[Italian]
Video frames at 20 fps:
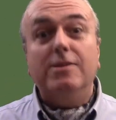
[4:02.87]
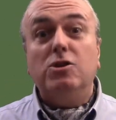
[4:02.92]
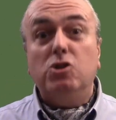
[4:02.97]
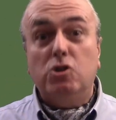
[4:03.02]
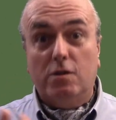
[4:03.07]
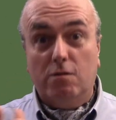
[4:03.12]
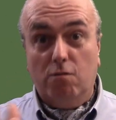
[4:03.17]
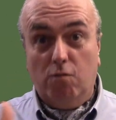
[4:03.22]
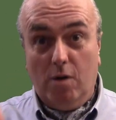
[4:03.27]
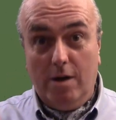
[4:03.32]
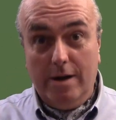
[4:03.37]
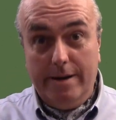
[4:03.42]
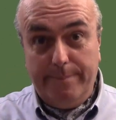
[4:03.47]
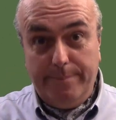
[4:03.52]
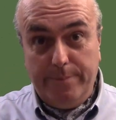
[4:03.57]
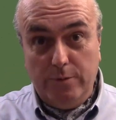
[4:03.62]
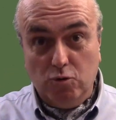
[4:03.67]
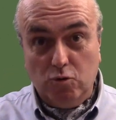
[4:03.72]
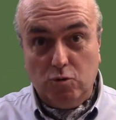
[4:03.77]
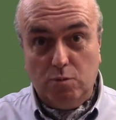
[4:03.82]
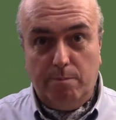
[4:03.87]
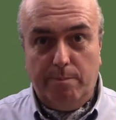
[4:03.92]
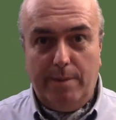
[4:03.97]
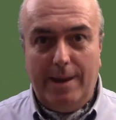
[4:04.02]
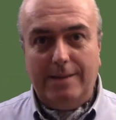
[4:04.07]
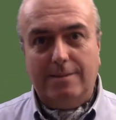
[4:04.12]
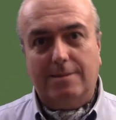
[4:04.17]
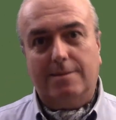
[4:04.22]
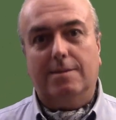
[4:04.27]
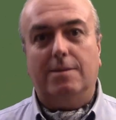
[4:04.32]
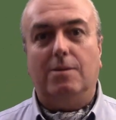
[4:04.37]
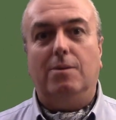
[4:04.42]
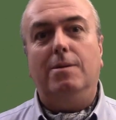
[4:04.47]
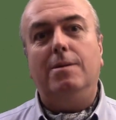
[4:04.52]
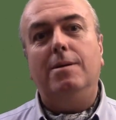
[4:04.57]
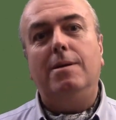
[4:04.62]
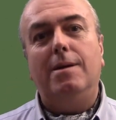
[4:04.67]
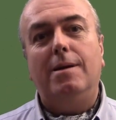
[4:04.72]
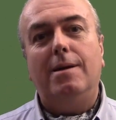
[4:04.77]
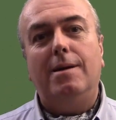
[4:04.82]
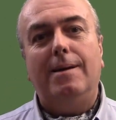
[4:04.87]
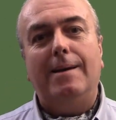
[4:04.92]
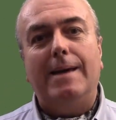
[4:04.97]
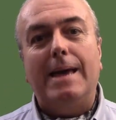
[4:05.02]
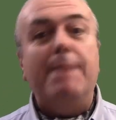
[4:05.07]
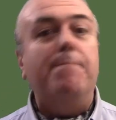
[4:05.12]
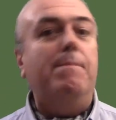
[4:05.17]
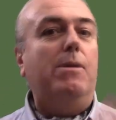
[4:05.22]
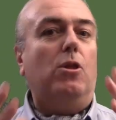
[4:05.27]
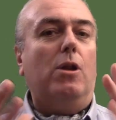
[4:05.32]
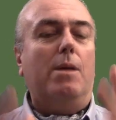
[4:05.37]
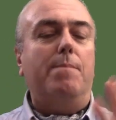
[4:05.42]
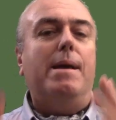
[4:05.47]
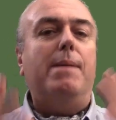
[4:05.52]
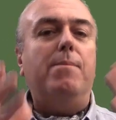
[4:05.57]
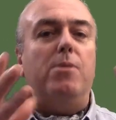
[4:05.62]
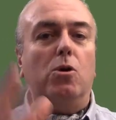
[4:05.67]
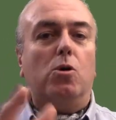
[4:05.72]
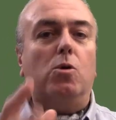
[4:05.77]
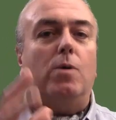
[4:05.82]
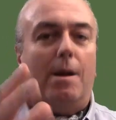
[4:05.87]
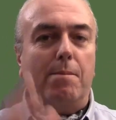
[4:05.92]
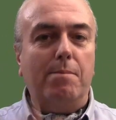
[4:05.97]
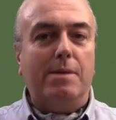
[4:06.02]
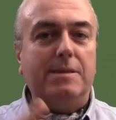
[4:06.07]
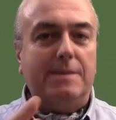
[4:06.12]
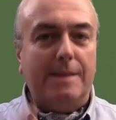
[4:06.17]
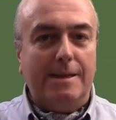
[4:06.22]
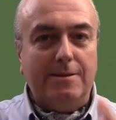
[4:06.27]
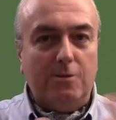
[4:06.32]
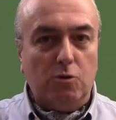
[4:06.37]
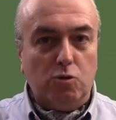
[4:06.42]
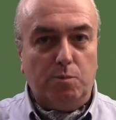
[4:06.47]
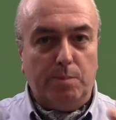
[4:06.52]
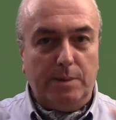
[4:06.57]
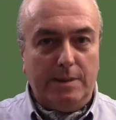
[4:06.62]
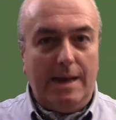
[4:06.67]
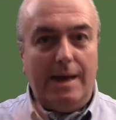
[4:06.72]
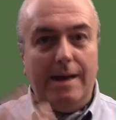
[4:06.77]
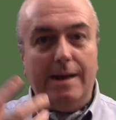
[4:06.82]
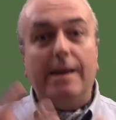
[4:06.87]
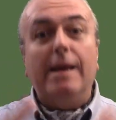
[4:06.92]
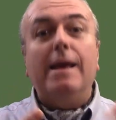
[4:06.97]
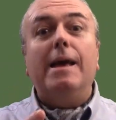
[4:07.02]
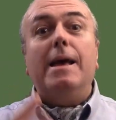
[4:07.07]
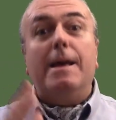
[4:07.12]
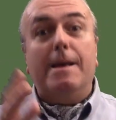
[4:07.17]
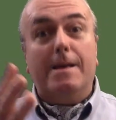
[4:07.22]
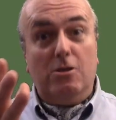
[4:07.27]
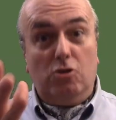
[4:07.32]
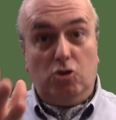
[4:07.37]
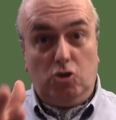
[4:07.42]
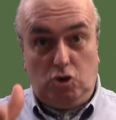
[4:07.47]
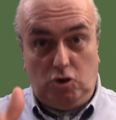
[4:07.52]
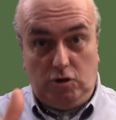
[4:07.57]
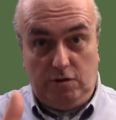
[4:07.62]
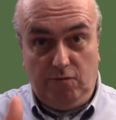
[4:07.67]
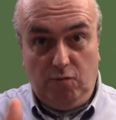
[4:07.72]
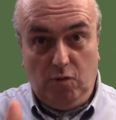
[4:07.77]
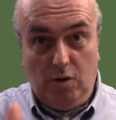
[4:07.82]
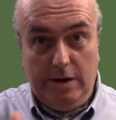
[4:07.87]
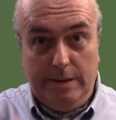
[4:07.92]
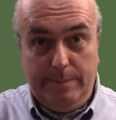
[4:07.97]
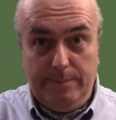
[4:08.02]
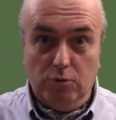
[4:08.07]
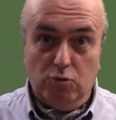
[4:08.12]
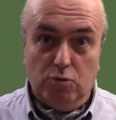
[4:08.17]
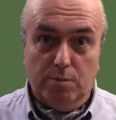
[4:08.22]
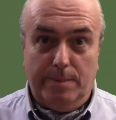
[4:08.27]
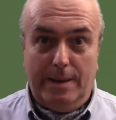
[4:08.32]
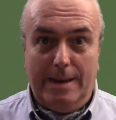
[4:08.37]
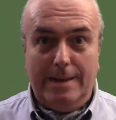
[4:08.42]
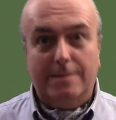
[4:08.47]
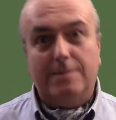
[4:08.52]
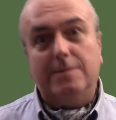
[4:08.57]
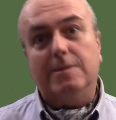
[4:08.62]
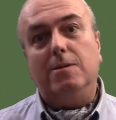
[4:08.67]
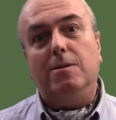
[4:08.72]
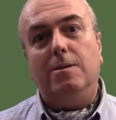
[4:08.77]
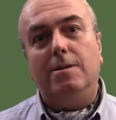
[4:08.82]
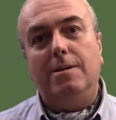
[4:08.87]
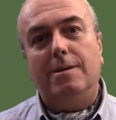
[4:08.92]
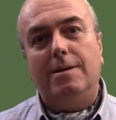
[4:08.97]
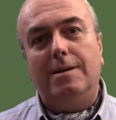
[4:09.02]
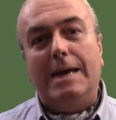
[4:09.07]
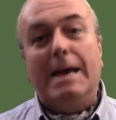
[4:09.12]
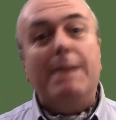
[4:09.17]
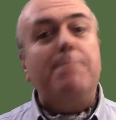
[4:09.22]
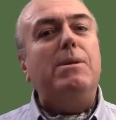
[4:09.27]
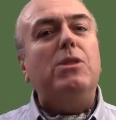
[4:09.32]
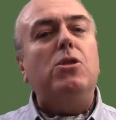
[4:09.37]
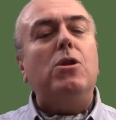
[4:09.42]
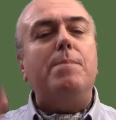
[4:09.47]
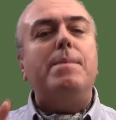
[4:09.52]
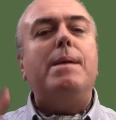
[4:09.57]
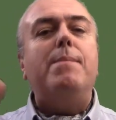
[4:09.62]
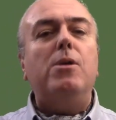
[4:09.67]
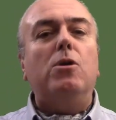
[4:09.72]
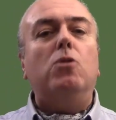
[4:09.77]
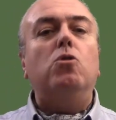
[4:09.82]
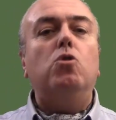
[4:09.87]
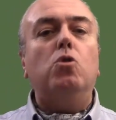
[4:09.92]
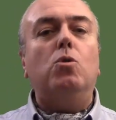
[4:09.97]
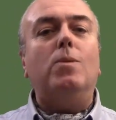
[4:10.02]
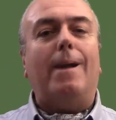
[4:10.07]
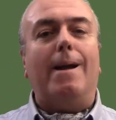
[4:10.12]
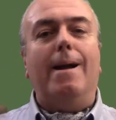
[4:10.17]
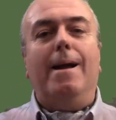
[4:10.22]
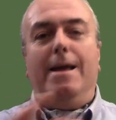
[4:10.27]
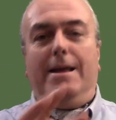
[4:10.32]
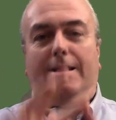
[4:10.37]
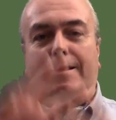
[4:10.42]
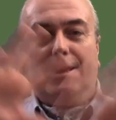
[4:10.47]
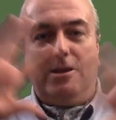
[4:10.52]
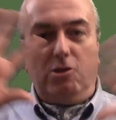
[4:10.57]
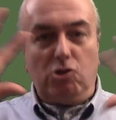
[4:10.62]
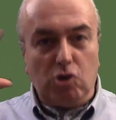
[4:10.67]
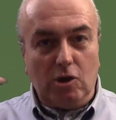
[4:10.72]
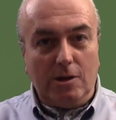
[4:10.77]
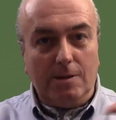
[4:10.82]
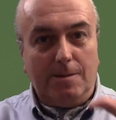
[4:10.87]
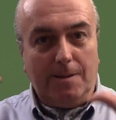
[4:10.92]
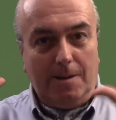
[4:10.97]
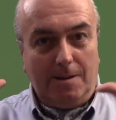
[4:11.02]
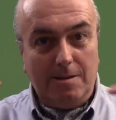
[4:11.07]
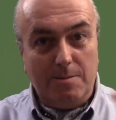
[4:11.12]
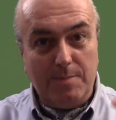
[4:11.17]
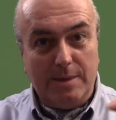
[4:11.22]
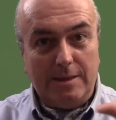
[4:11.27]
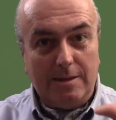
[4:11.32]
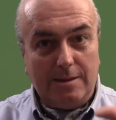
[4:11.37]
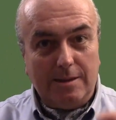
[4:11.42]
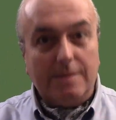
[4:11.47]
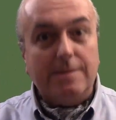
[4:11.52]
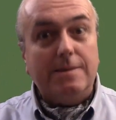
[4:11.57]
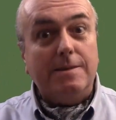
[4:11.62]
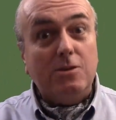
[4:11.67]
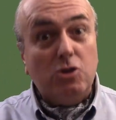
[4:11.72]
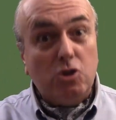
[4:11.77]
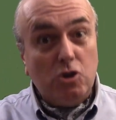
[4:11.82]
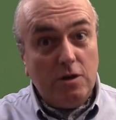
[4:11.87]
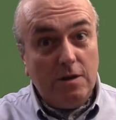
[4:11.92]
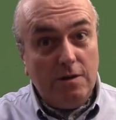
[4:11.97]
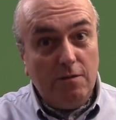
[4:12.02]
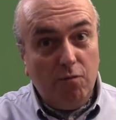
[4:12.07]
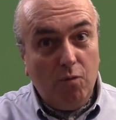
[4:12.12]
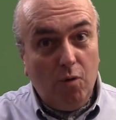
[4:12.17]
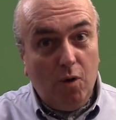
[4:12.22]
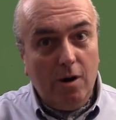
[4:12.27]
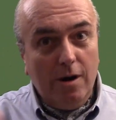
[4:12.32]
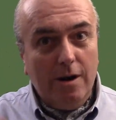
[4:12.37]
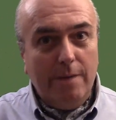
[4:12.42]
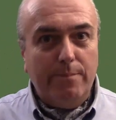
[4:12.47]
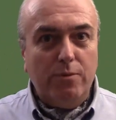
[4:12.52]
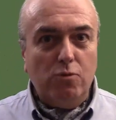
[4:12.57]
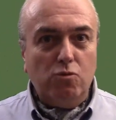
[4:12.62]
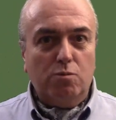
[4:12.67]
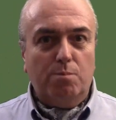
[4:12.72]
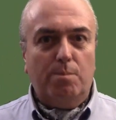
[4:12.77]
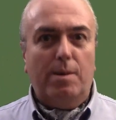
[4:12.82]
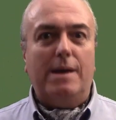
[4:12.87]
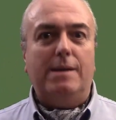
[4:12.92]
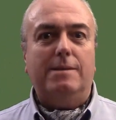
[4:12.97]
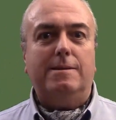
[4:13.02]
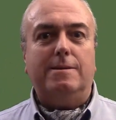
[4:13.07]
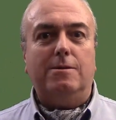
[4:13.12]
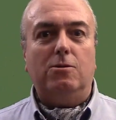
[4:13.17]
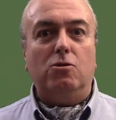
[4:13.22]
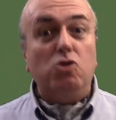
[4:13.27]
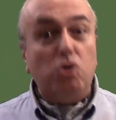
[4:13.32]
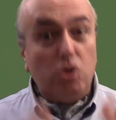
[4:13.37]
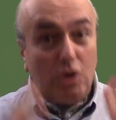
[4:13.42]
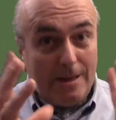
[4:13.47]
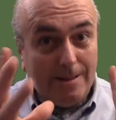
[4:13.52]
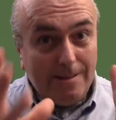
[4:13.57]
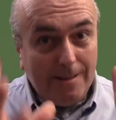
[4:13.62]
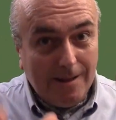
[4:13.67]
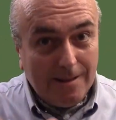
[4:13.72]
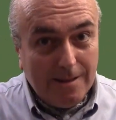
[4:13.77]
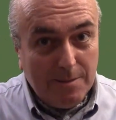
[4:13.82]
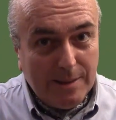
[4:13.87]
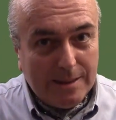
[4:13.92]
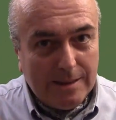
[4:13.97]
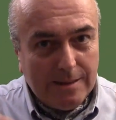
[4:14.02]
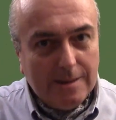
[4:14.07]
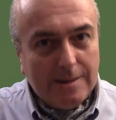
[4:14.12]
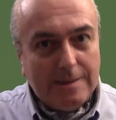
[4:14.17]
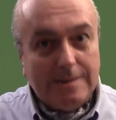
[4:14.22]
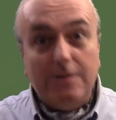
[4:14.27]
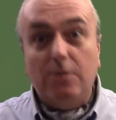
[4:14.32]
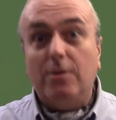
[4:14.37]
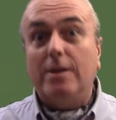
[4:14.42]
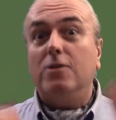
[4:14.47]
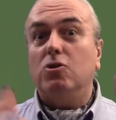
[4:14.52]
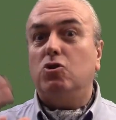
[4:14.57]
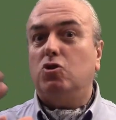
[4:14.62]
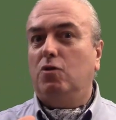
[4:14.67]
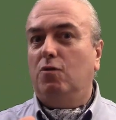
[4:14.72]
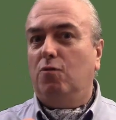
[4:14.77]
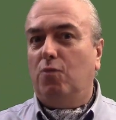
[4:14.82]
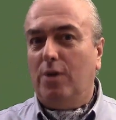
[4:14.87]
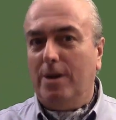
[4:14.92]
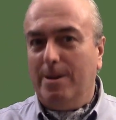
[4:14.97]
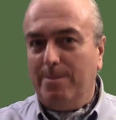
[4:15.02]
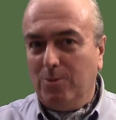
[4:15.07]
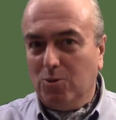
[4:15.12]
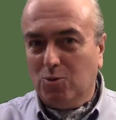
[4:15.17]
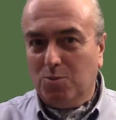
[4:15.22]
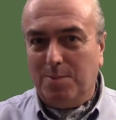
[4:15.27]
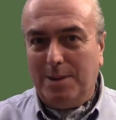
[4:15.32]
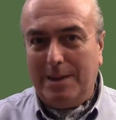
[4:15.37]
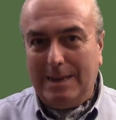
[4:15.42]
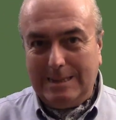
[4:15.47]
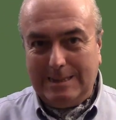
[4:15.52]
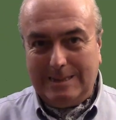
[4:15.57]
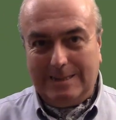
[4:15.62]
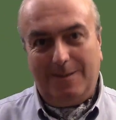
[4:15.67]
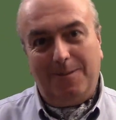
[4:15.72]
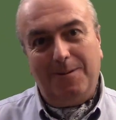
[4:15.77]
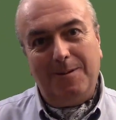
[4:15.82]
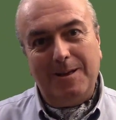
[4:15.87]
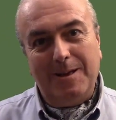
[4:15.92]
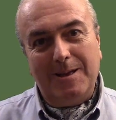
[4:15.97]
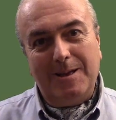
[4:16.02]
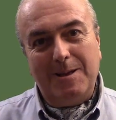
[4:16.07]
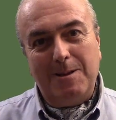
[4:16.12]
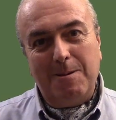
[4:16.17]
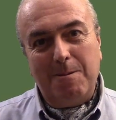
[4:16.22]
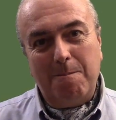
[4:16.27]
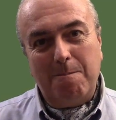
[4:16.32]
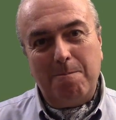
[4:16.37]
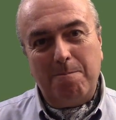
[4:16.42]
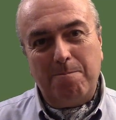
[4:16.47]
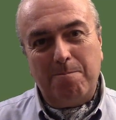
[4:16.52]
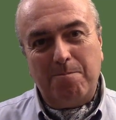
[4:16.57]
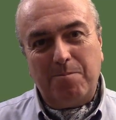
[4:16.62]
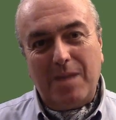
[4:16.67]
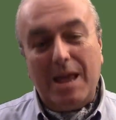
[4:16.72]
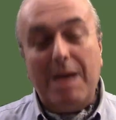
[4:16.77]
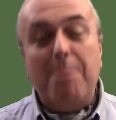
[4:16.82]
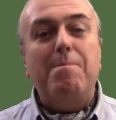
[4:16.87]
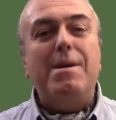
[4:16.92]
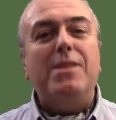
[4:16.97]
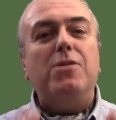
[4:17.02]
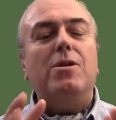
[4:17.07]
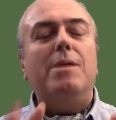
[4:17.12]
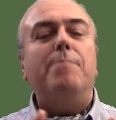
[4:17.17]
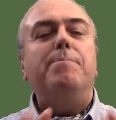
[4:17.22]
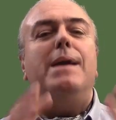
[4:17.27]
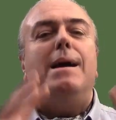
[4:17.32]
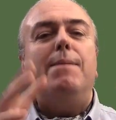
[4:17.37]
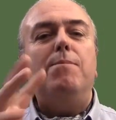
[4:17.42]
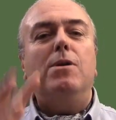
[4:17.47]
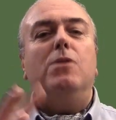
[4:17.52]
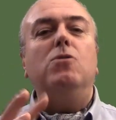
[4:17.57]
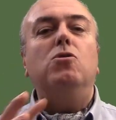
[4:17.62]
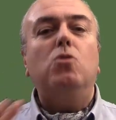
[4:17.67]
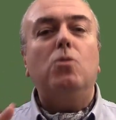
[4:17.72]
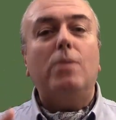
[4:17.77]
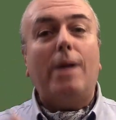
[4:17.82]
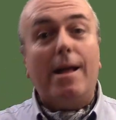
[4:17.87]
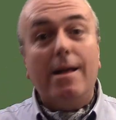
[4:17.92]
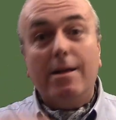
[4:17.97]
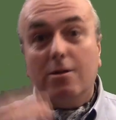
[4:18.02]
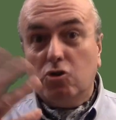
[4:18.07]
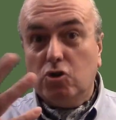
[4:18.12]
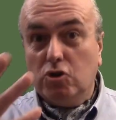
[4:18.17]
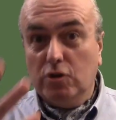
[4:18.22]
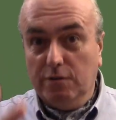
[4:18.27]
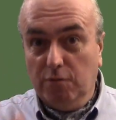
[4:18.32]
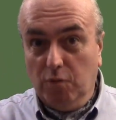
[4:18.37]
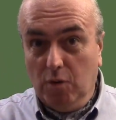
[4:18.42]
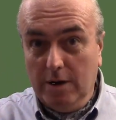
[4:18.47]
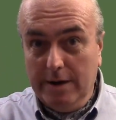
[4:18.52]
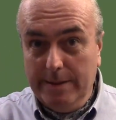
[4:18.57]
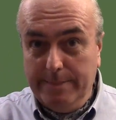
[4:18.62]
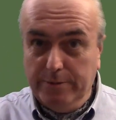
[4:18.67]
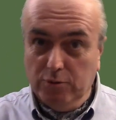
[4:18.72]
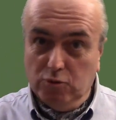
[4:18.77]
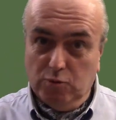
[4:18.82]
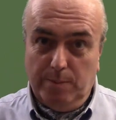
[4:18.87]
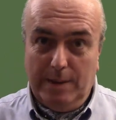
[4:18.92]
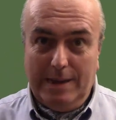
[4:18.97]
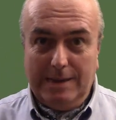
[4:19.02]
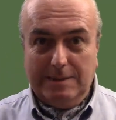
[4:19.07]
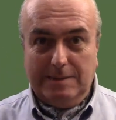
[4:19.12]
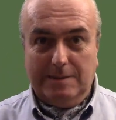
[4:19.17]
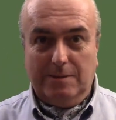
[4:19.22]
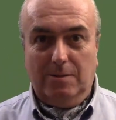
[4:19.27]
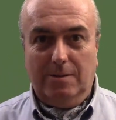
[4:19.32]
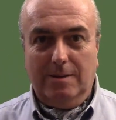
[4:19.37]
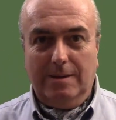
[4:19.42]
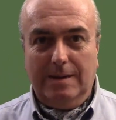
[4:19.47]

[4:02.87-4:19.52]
ci vuole più spazio. Ma non abbiamo ancora abbastanza ospedali, ci vuole più spazio. Ma non abbiamo ancora dei centri di meditazione, ci vuole più spazio. Centri di meditazione, ci vuole più spazio. Ma non abbiamo ancora, ci vuole più spazio.